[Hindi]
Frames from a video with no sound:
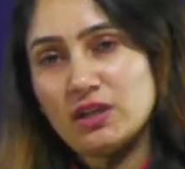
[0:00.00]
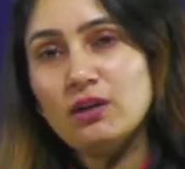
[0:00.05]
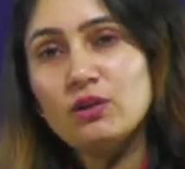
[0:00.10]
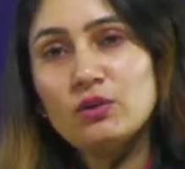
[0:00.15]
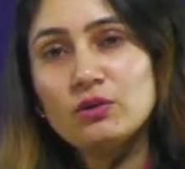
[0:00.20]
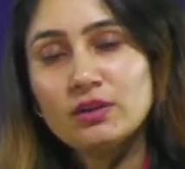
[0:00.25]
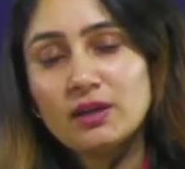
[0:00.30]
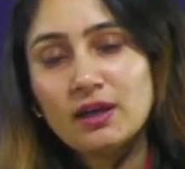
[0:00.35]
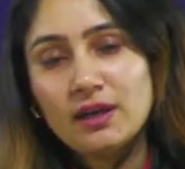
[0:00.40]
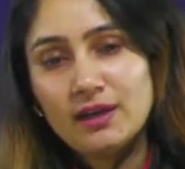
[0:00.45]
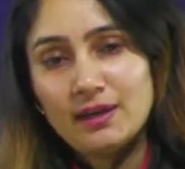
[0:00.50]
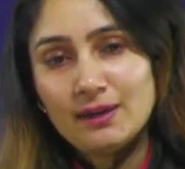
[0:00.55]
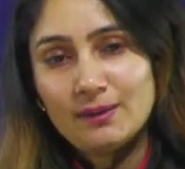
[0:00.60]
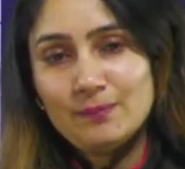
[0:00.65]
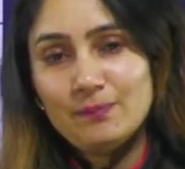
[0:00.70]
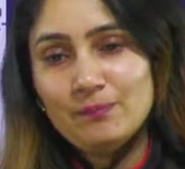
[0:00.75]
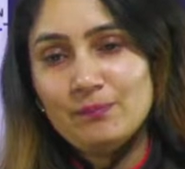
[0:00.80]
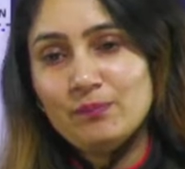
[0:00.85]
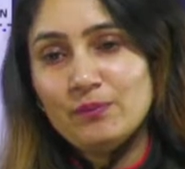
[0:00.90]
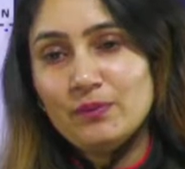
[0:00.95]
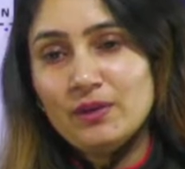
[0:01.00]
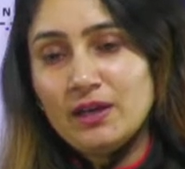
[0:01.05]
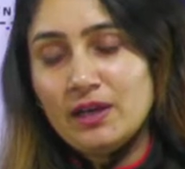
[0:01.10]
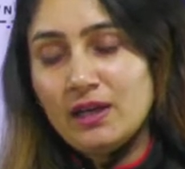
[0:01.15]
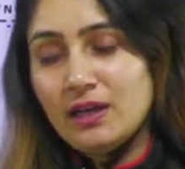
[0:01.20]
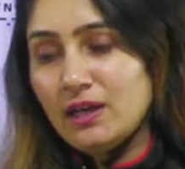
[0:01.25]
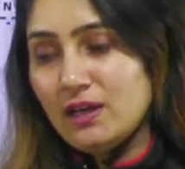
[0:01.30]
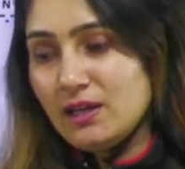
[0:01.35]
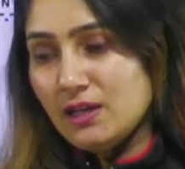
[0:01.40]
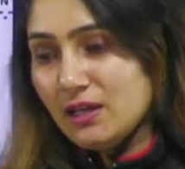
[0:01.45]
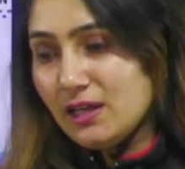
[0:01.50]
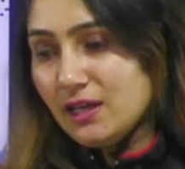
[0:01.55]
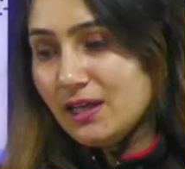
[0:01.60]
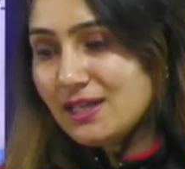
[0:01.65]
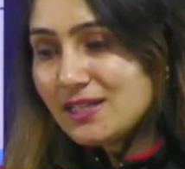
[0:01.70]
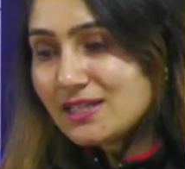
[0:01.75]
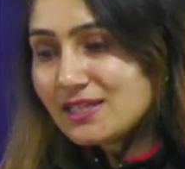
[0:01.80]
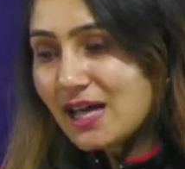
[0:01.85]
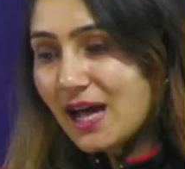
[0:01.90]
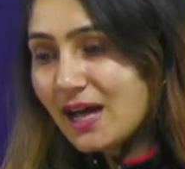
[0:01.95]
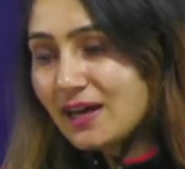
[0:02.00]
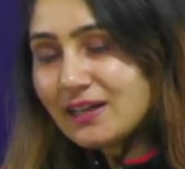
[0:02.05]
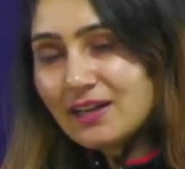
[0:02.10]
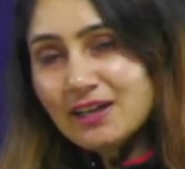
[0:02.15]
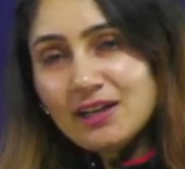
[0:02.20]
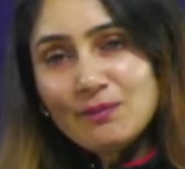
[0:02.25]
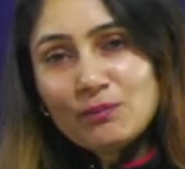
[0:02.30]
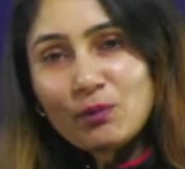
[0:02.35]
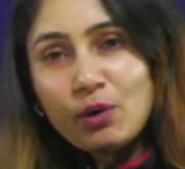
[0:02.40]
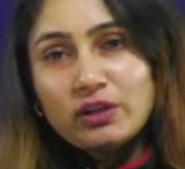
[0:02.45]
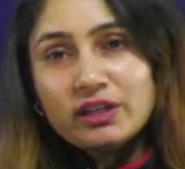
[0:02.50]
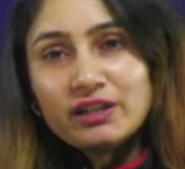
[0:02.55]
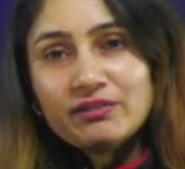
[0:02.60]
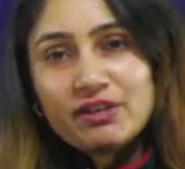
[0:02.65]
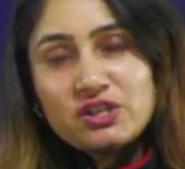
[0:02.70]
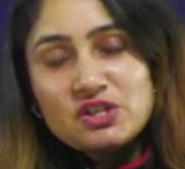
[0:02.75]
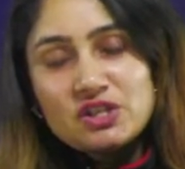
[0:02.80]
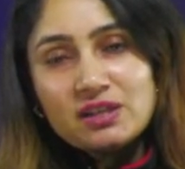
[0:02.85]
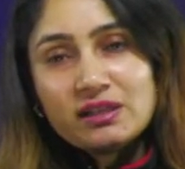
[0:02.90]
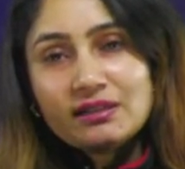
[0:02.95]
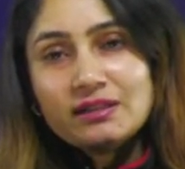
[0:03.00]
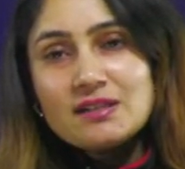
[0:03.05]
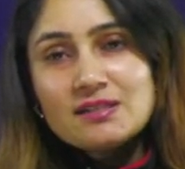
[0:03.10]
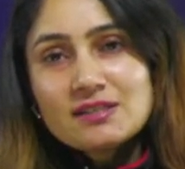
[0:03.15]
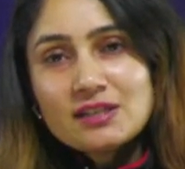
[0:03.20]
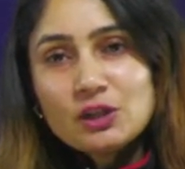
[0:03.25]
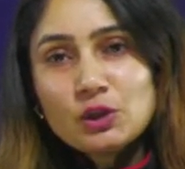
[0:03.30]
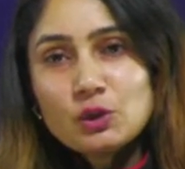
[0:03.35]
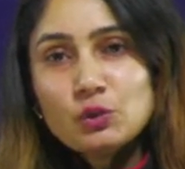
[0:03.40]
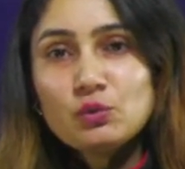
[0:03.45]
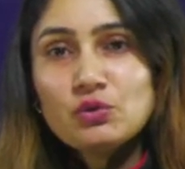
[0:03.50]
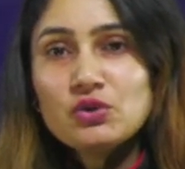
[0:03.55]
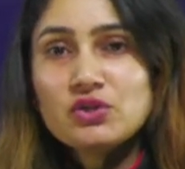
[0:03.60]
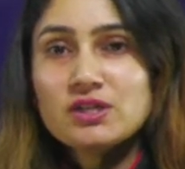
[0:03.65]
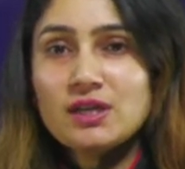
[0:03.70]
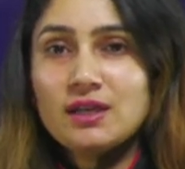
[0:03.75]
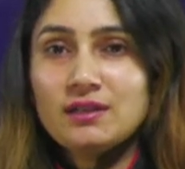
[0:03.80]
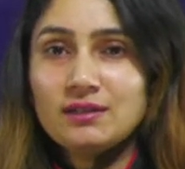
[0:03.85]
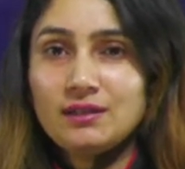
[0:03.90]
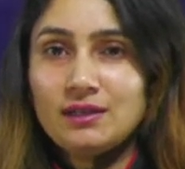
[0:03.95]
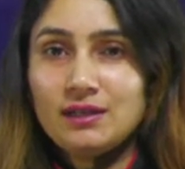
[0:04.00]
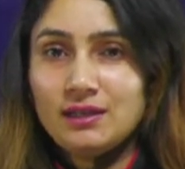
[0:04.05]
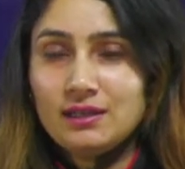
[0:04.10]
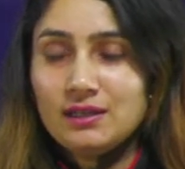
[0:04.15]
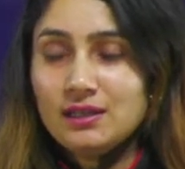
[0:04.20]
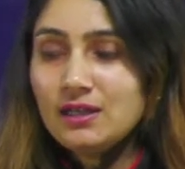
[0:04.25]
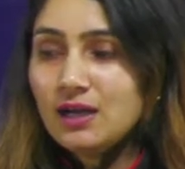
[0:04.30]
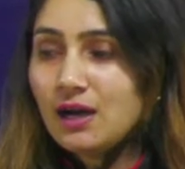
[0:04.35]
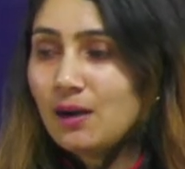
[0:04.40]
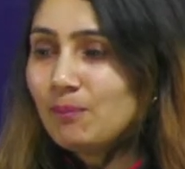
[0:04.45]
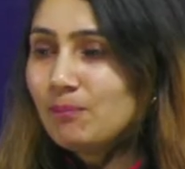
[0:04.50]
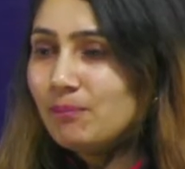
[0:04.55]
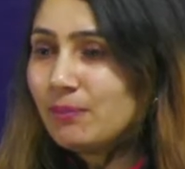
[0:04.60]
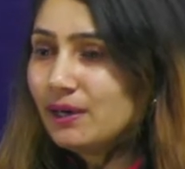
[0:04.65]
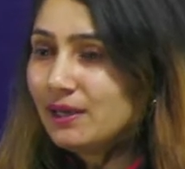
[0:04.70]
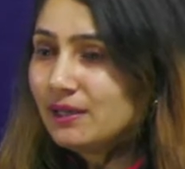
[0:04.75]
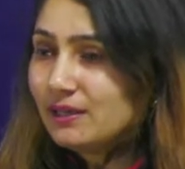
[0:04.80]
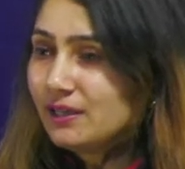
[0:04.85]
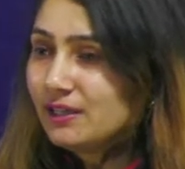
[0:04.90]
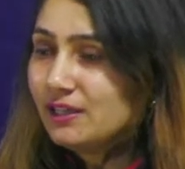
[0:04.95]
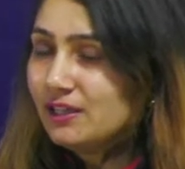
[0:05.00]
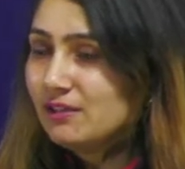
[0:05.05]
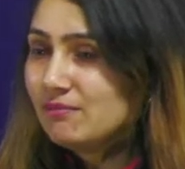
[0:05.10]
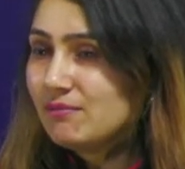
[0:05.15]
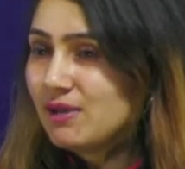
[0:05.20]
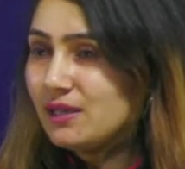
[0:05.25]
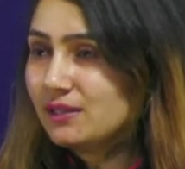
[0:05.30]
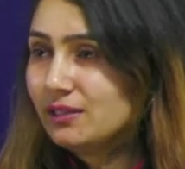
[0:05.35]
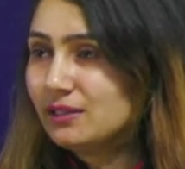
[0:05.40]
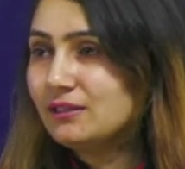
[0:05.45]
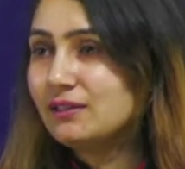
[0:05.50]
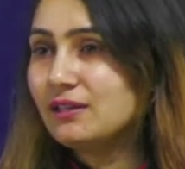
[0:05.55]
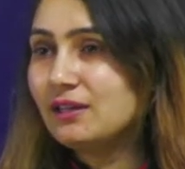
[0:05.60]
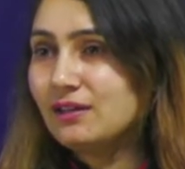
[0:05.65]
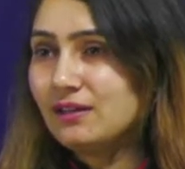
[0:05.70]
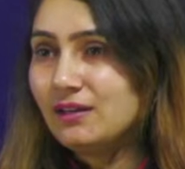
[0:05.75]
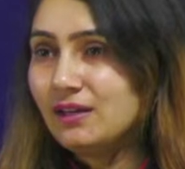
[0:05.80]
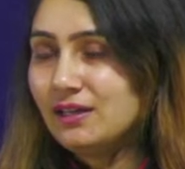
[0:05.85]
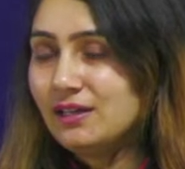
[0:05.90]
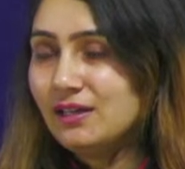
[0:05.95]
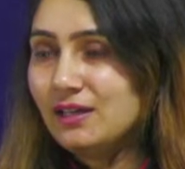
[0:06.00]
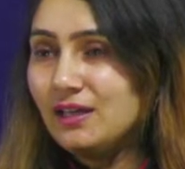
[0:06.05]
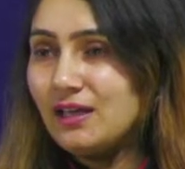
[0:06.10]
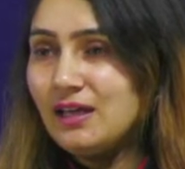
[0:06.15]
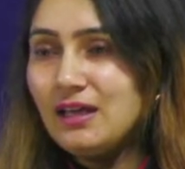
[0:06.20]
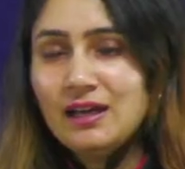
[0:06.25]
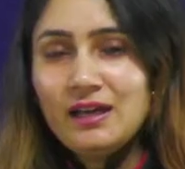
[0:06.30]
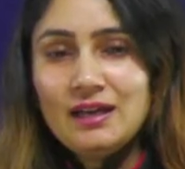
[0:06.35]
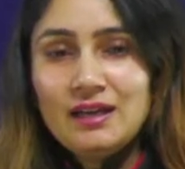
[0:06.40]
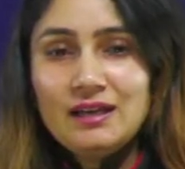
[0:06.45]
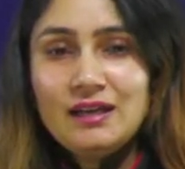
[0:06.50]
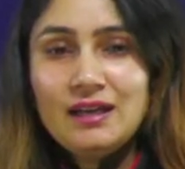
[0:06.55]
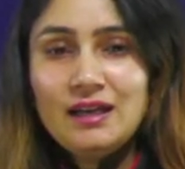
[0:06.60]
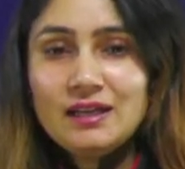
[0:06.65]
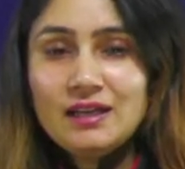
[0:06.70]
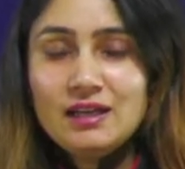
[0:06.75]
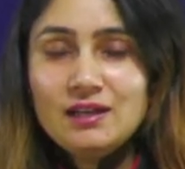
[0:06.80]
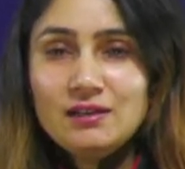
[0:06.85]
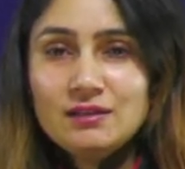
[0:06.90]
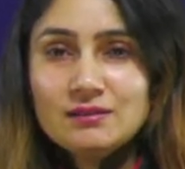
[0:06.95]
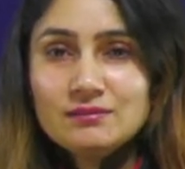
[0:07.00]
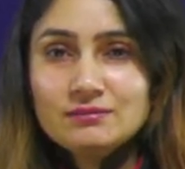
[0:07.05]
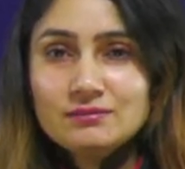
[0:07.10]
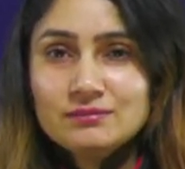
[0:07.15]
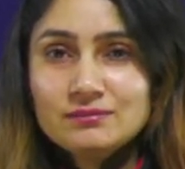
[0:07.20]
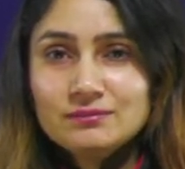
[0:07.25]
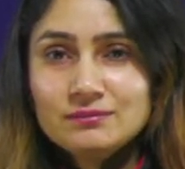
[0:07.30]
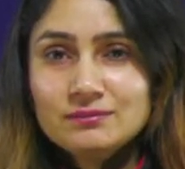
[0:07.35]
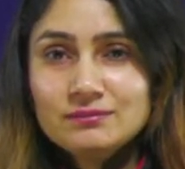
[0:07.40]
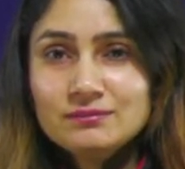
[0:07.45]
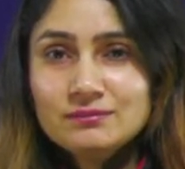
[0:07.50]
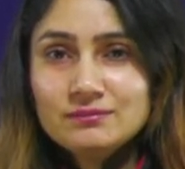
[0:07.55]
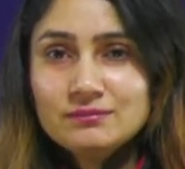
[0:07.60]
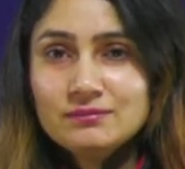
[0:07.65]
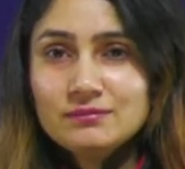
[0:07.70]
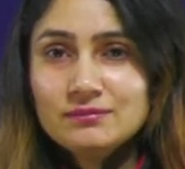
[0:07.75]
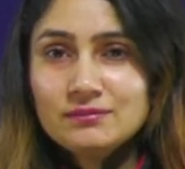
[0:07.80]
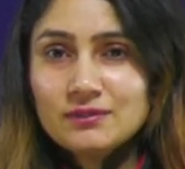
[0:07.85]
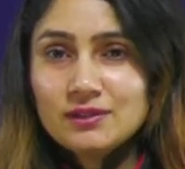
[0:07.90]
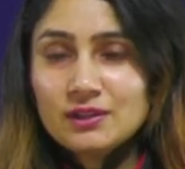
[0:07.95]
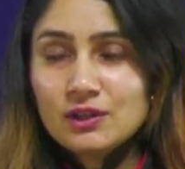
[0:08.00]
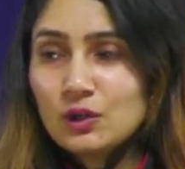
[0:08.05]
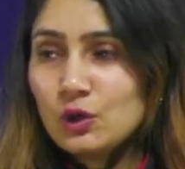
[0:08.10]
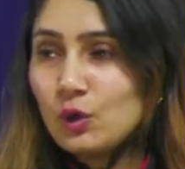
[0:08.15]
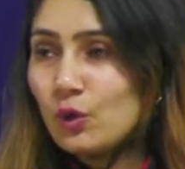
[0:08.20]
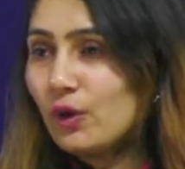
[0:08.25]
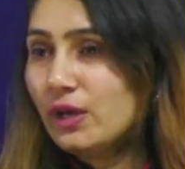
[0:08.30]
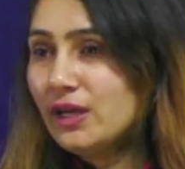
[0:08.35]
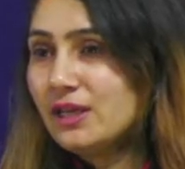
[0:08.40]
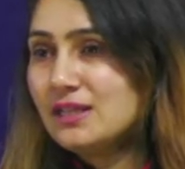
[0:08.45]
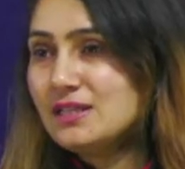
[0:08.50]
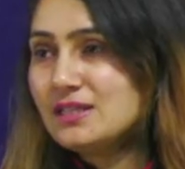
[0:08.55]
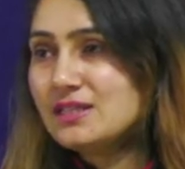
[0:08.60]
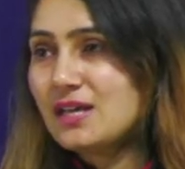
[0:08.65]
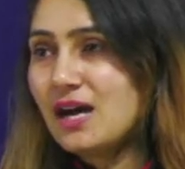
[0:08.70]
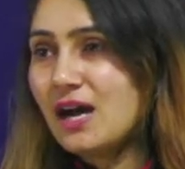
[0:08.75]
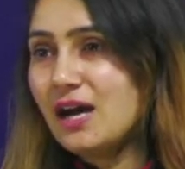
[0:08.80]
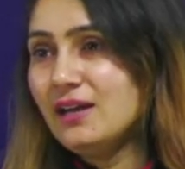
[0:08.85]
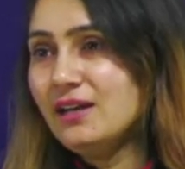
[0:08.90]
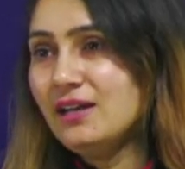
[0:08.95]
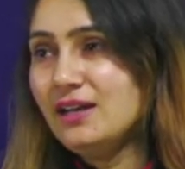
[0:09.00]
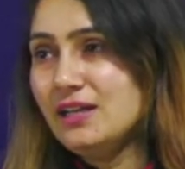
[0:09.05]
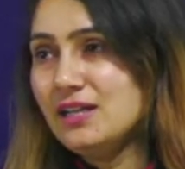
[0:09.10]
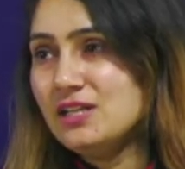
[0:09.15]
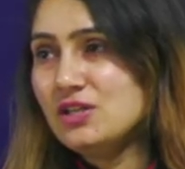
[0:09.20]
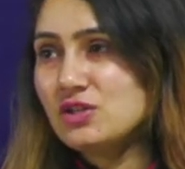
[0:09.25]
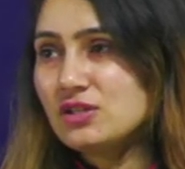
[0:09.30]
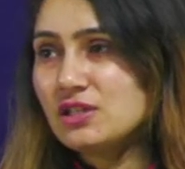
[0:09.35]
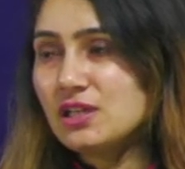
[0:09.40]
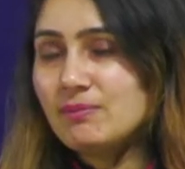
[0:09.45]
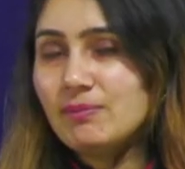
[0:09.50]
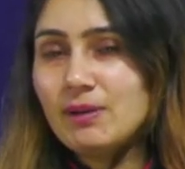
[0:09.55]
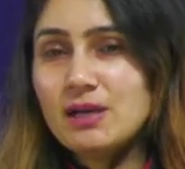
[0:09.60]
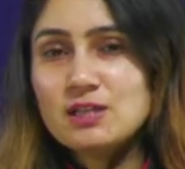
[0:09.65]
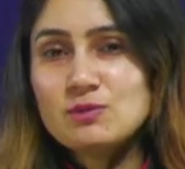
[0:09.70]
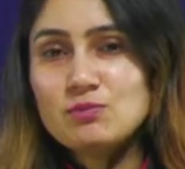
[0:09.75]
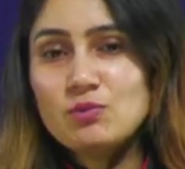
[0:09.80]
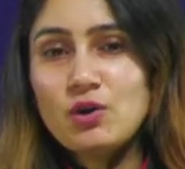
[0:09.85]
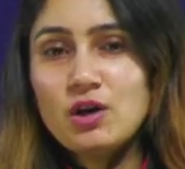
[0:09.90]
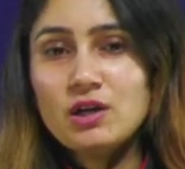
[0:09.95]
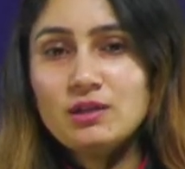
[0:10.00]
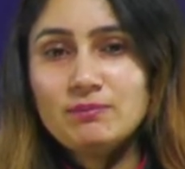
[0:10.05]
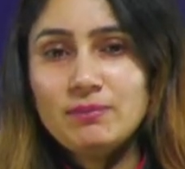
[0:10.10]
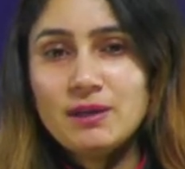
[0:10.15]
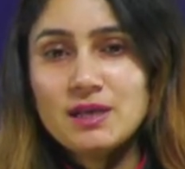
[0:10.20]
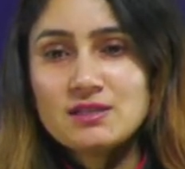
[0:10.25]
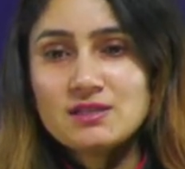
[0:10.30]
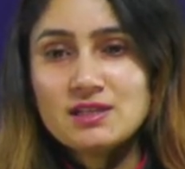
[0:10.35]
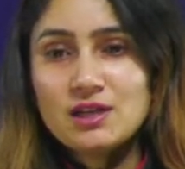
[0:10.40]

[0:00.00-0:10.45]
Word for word: होता है इंसान का ना मोटिवेशन अंदर से टूट जाता है कि हम पढ़ रहे हैं मेहनत कर रहे हैं लेकिन कोई इंसान है जिसके पास बहुत पैसा